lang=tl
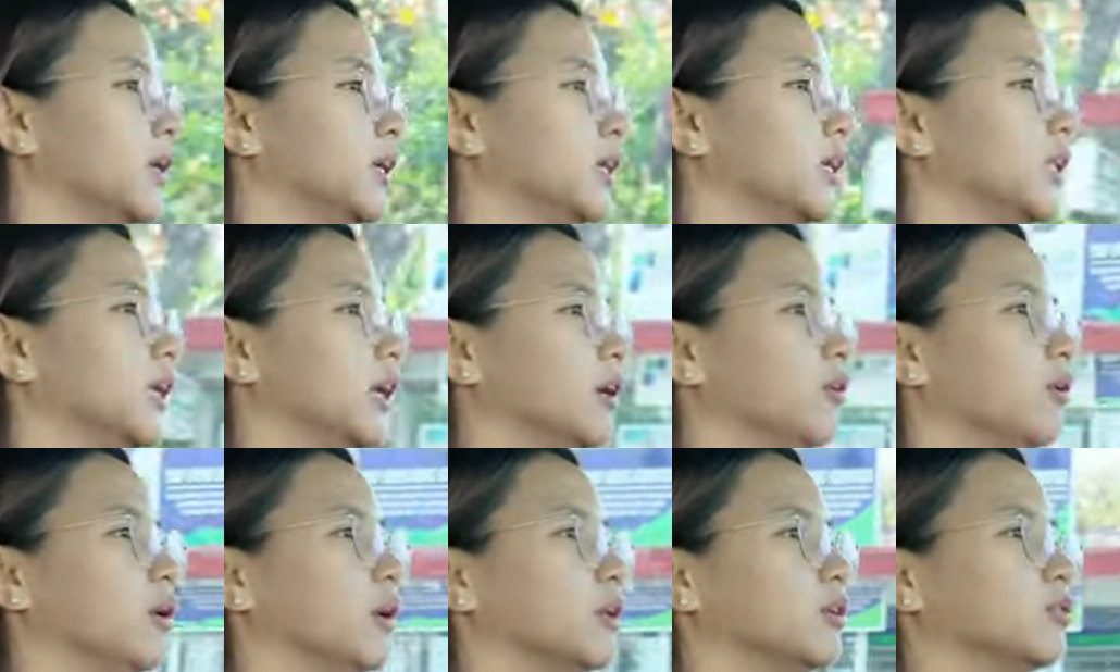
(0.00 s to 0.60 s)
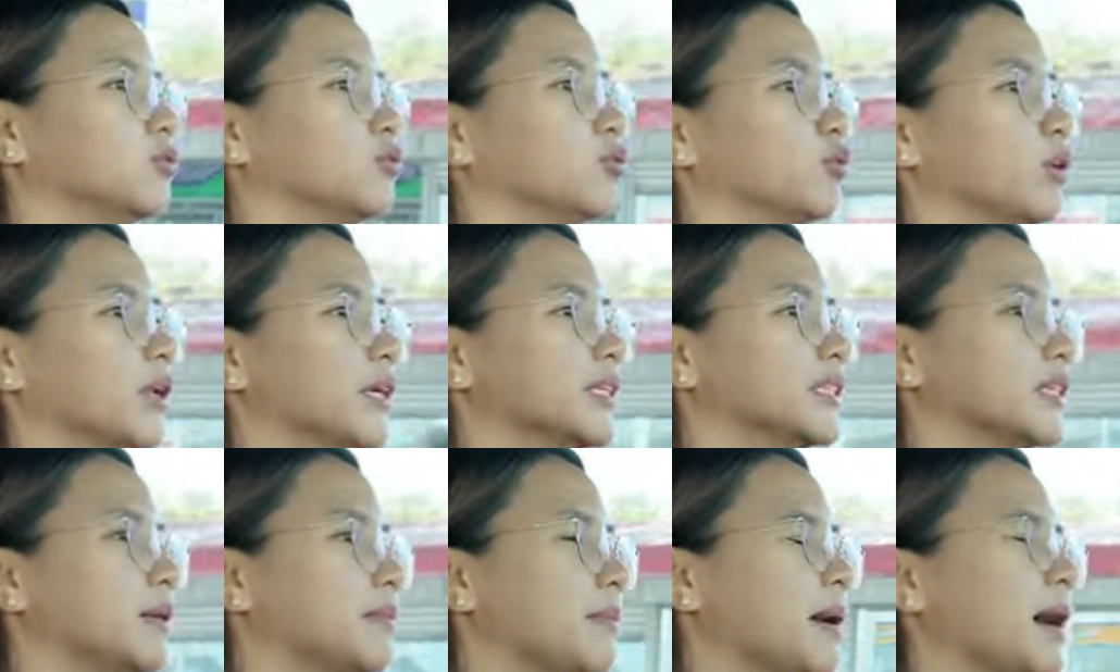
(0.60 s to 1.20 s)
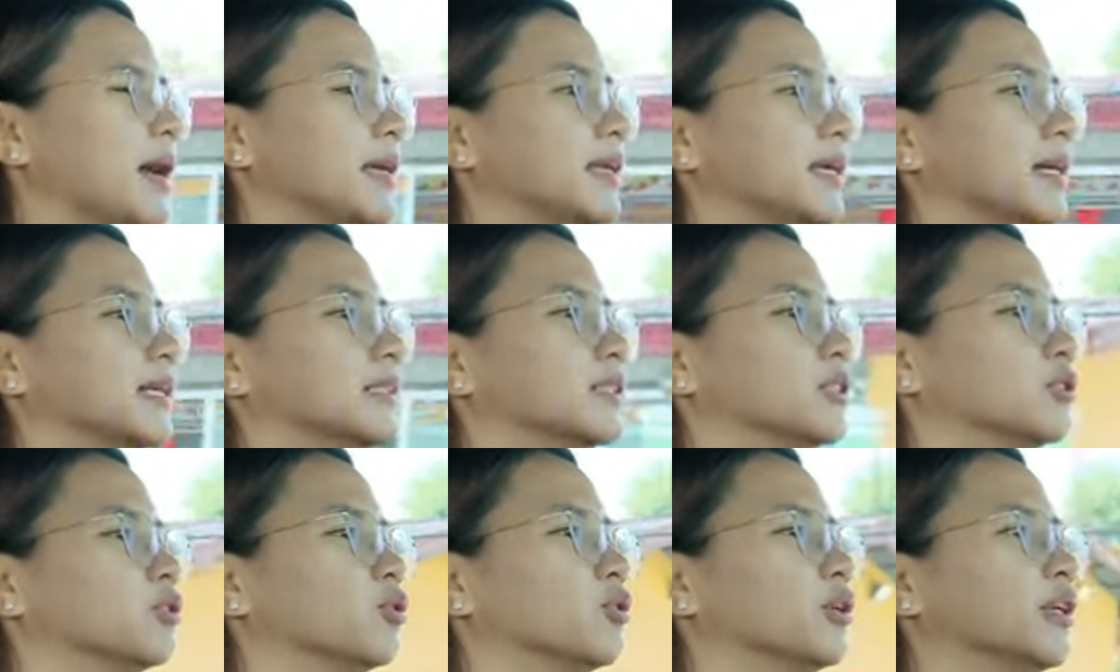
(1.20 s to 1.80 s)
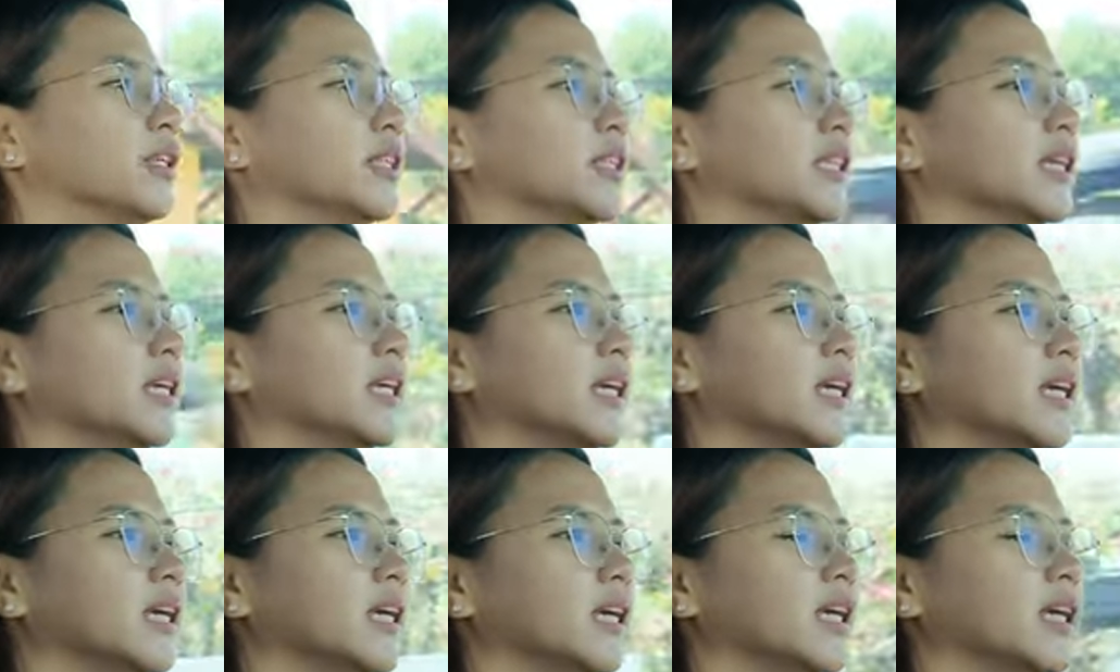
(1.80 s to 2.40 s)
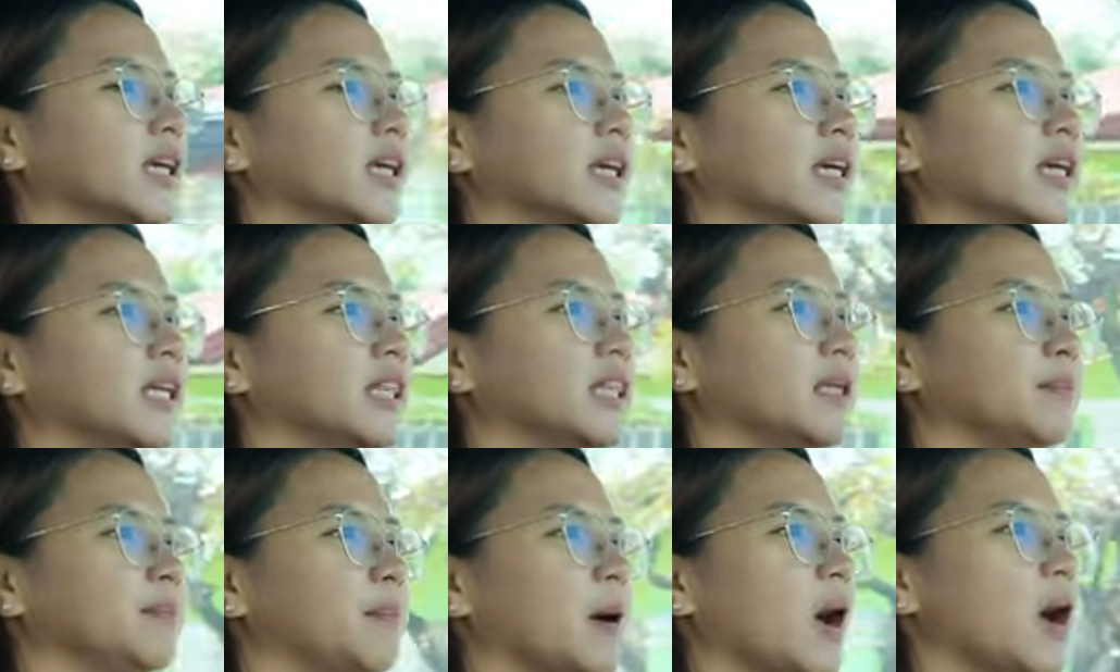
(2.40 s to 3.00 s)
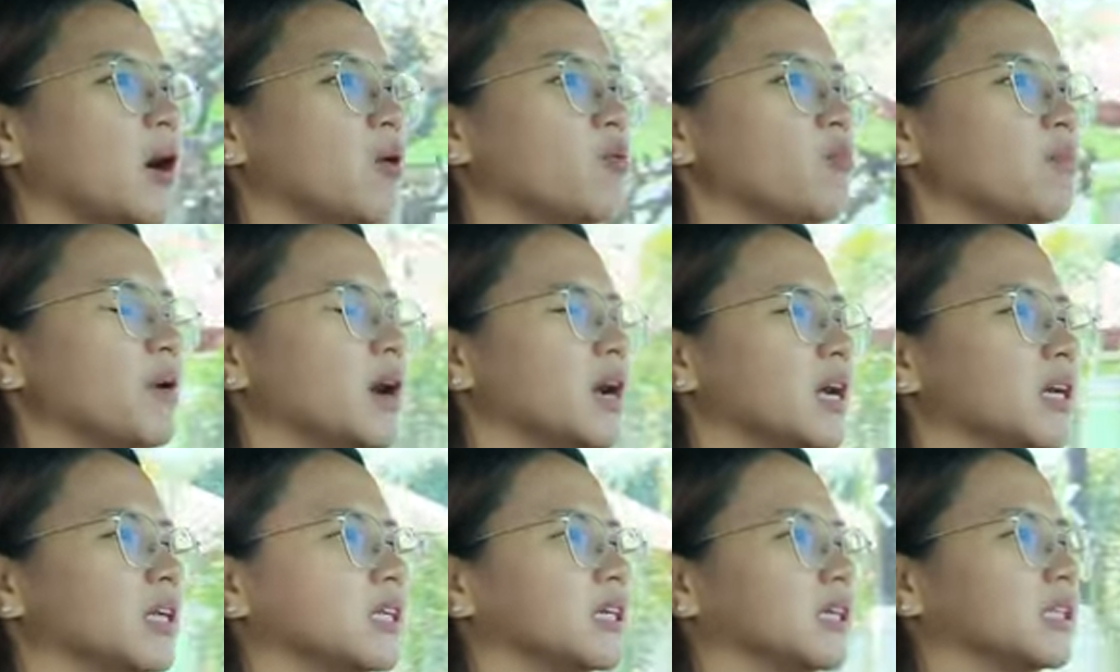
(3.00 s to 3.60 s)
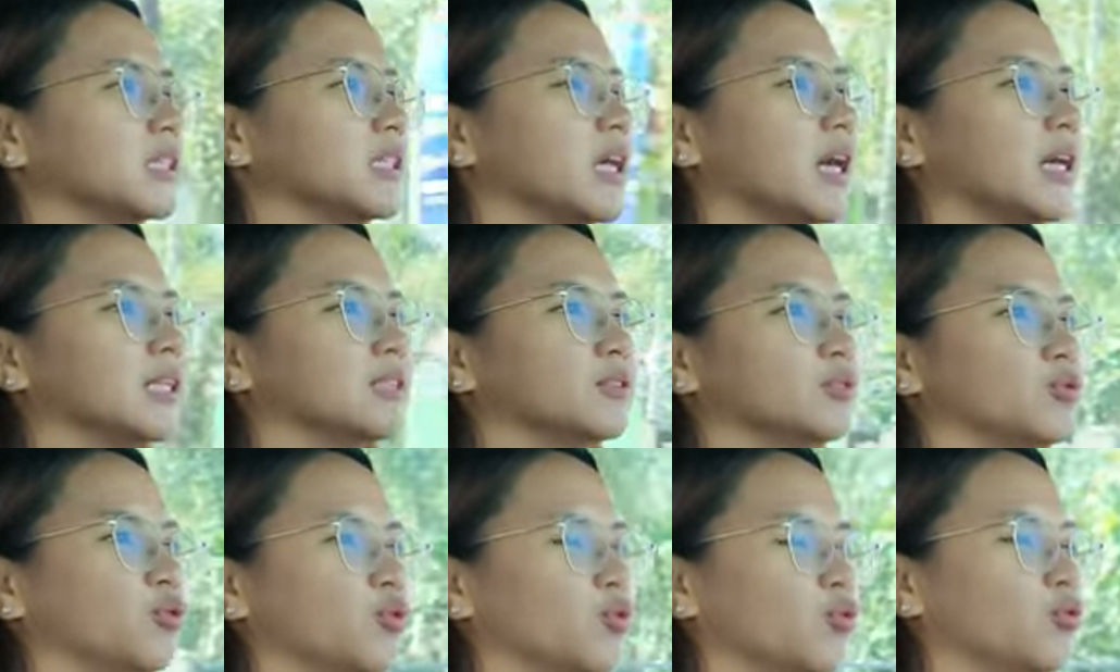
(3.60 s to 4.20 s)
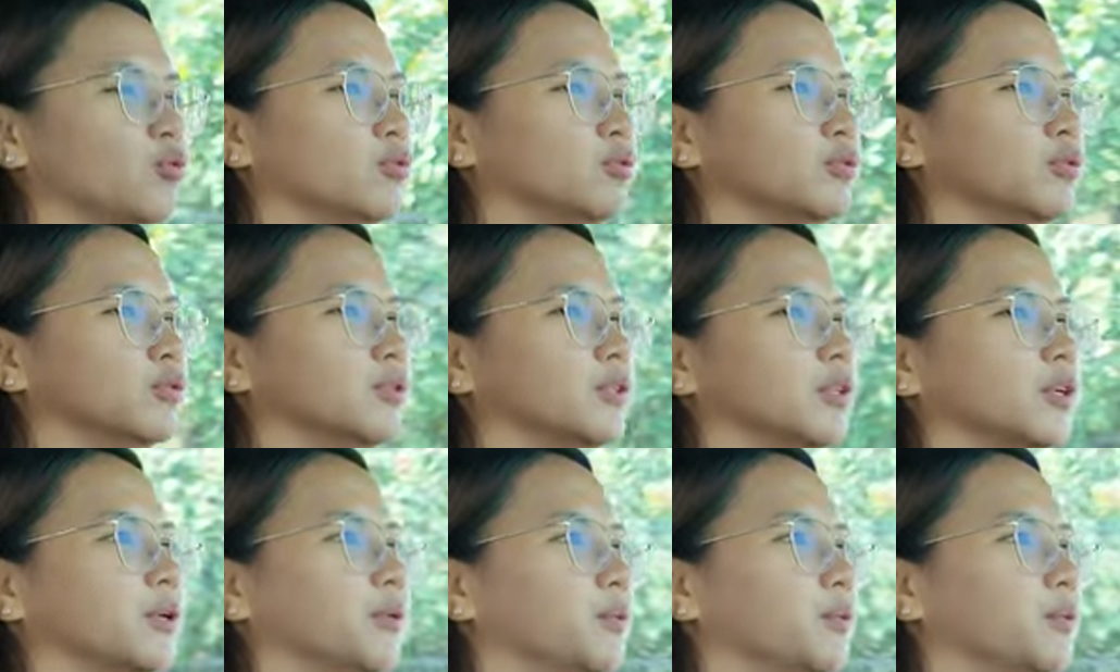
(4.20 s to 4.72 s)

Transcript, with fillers: Ginagawa yung tulay sa bayan. So hindi hindi pa ako makakadaan doon.